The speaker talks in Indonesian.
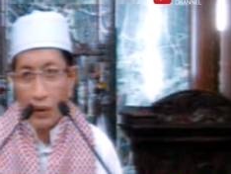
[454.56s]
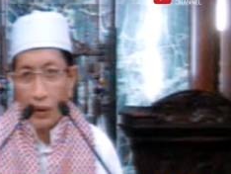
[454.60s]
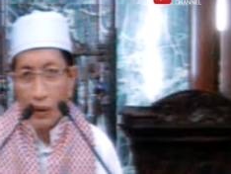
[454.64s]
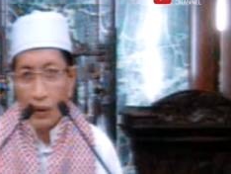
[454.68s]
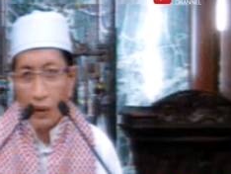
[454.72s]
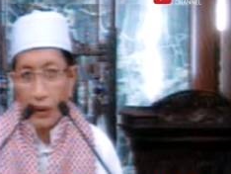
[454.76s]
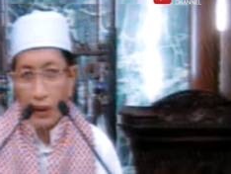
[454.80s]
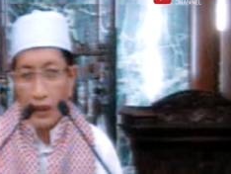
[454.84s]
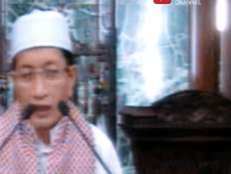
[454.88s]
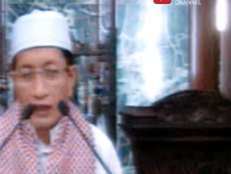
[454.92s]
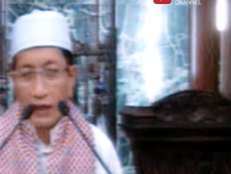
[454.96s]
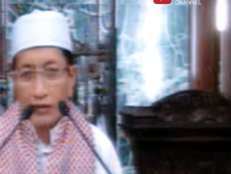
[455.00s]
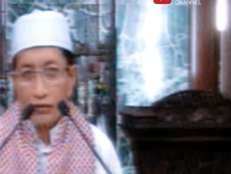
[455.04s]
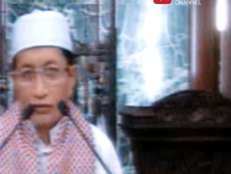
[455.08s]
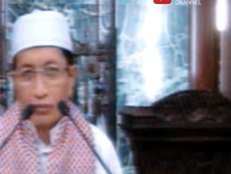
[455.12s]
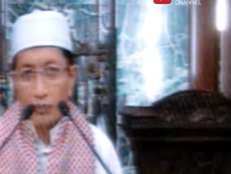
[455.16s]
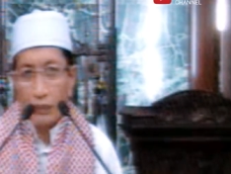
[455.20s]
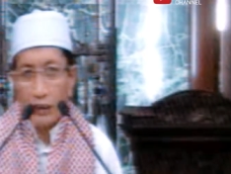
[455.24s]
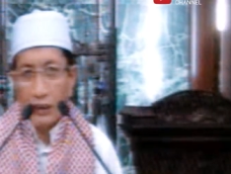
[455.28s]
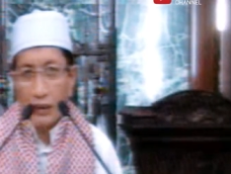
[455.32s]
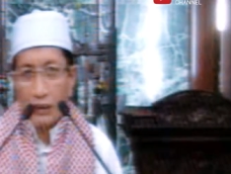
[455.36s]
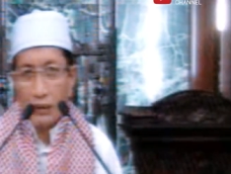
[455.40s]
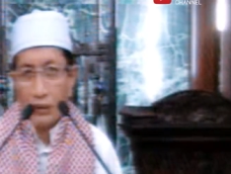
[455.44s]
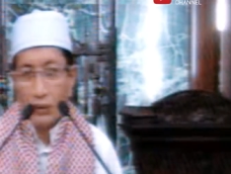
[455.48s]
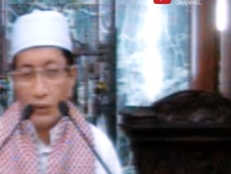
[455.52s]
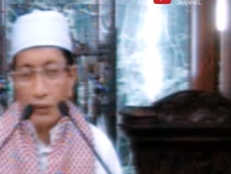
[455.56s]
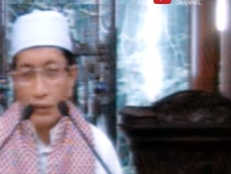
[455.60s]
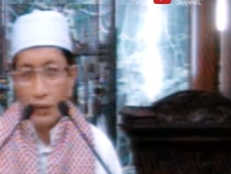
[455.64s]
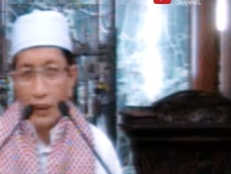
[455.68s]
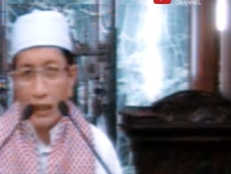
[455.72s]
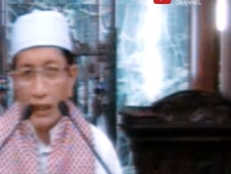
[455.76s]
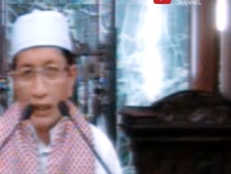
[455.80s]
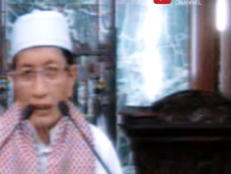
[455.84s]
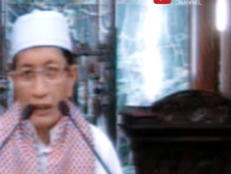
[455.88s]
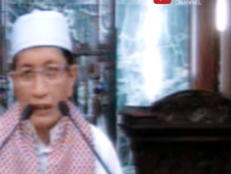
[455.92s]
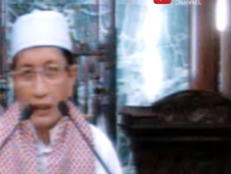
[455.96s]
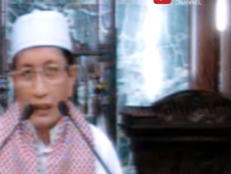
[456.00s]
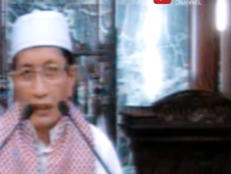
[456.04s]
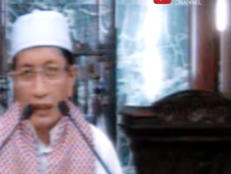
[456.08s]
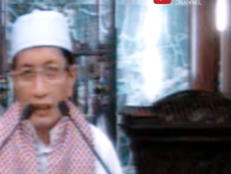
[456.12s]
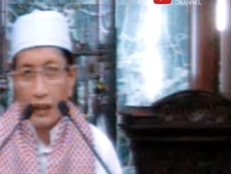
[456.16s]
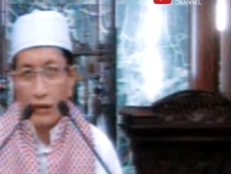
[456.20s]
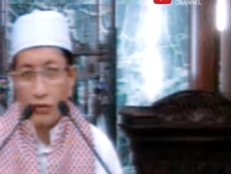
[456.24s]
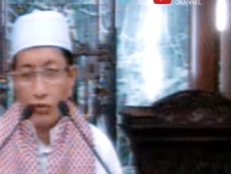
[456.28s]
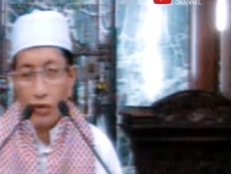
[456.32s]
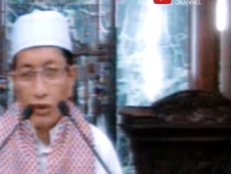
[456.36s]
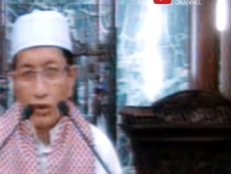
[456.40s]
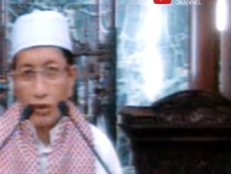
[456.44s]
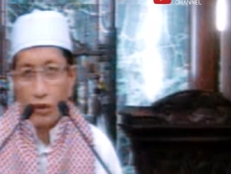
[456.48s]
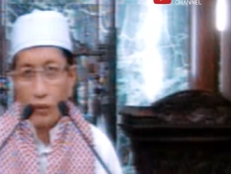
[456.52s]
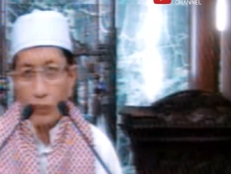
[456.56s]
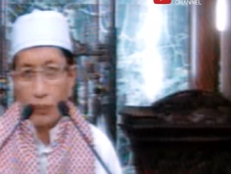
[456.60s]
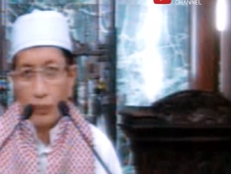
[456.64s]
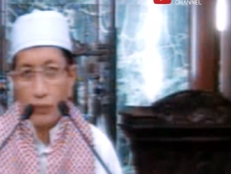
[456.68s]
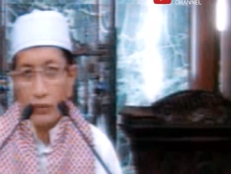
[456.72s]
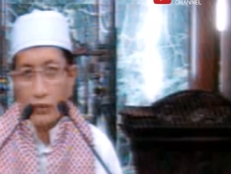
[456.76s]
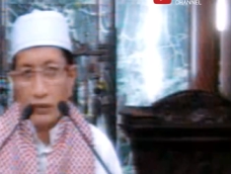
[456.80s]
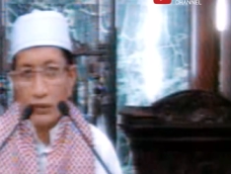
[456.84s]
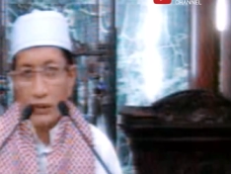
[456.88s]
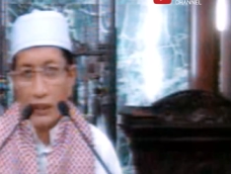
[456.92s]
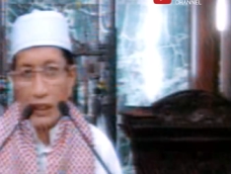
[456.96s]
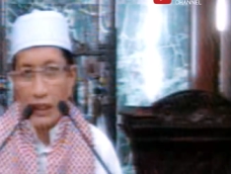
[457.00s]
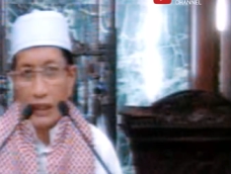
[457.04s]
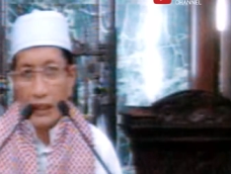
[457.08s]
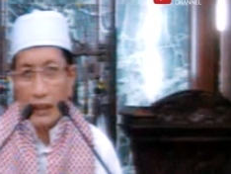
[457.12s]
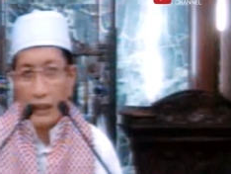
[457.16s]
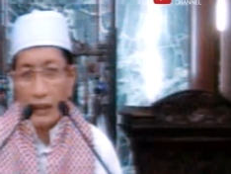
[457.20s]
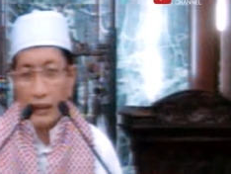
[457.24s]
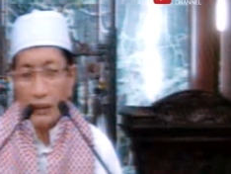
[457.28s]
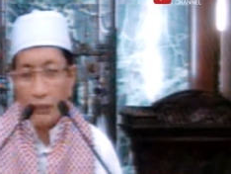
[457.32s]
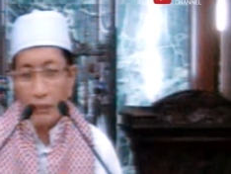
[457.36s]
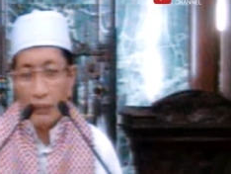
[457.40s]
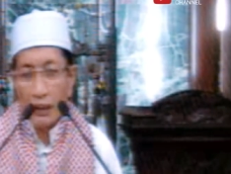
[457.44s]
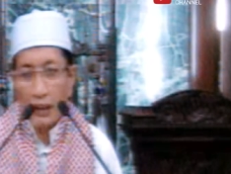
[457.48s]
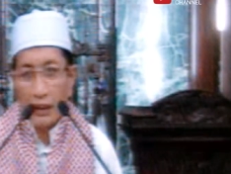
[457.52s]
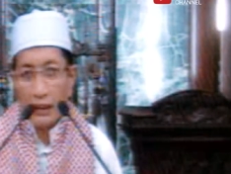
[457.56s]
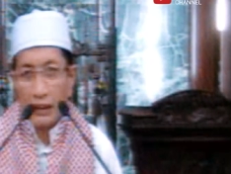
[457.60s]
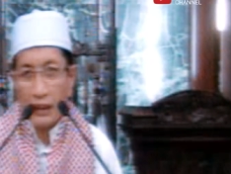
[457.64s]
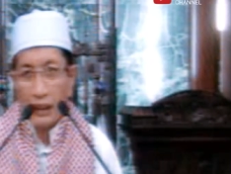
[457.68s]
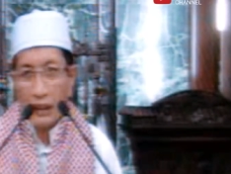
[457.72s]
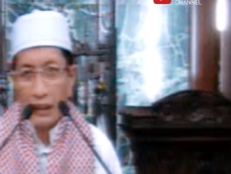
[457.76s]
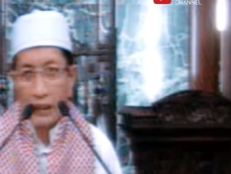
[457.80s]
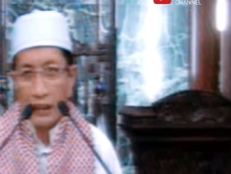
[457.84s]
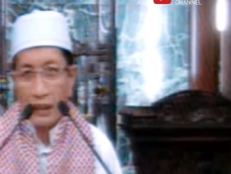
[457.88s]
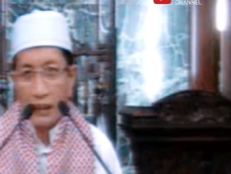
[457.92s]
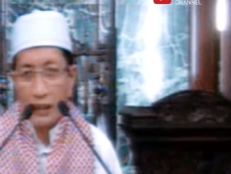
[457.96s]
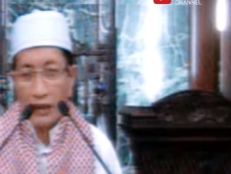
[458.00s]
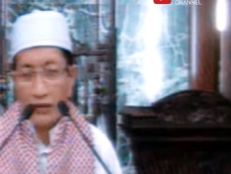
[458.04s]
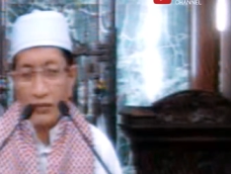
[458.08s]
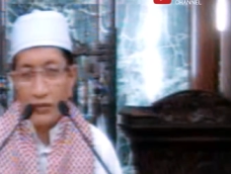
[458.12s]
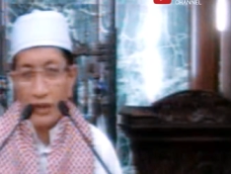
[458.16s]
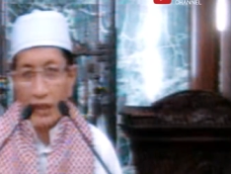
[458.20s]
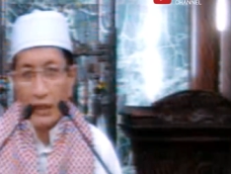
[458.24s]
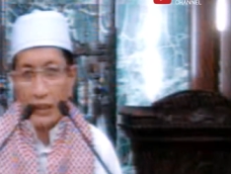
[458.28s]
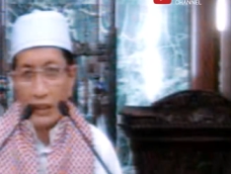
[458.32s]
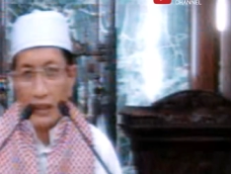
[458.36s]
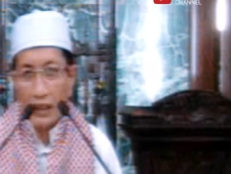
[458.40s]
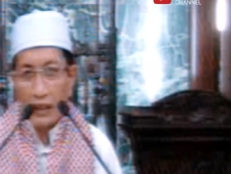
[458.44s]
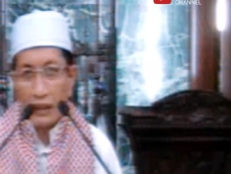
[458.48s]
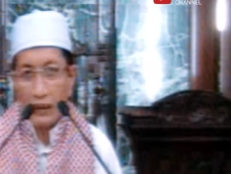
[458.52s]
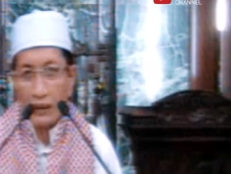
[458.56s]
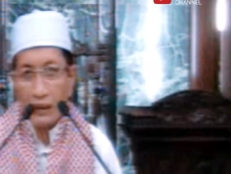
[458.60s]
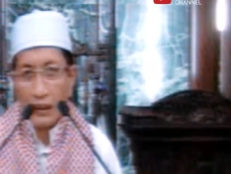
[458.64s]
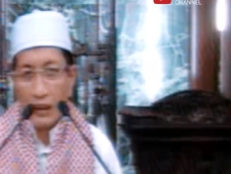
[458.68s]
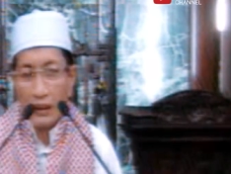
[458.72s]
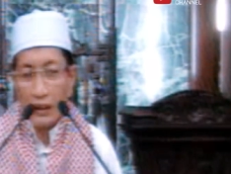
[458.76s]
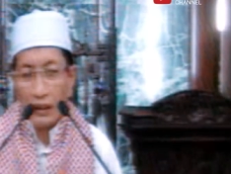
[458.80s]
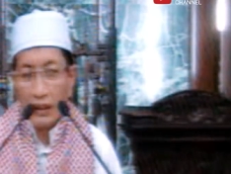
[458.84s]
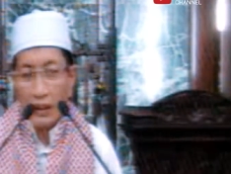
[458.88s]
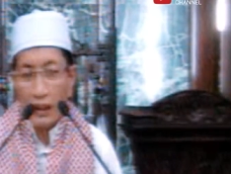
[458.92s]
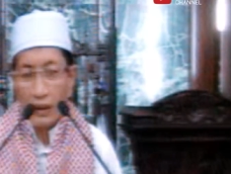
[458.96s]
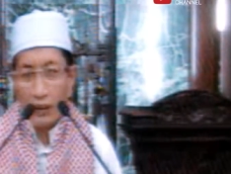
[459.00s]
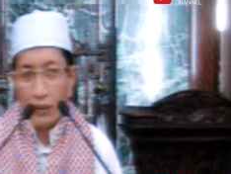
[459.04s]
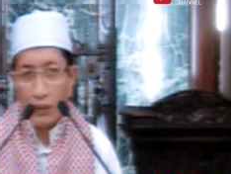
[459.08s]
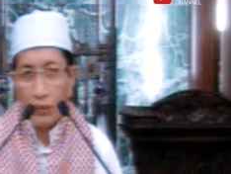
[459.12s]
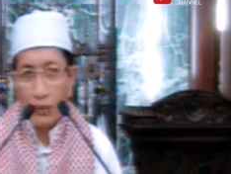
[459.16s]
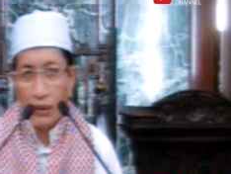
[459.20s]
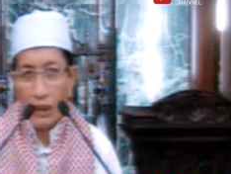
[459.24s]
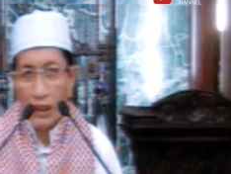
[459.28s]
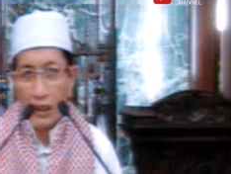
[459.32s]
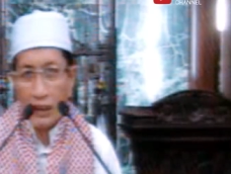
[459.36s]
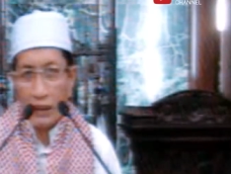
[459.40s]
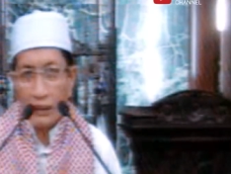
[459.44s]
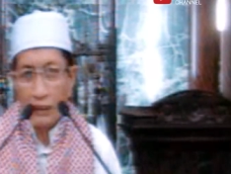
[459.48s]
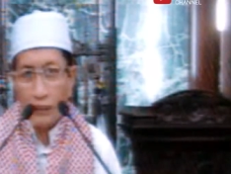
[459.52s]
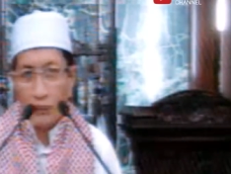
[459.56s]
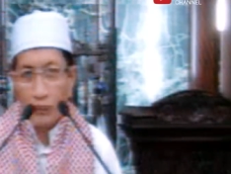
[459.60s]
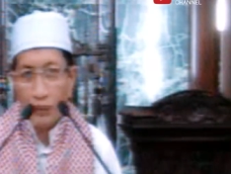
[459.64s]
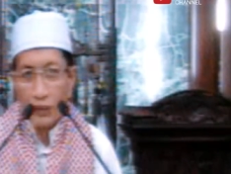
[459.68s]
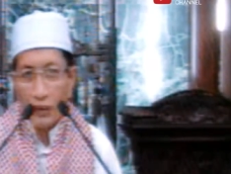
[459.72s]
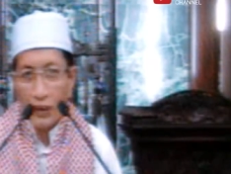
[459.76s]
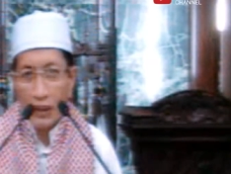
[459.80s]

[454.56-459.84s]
orgasme itu adalah suatu puncak kenikmatan kelezatan yang dilakukan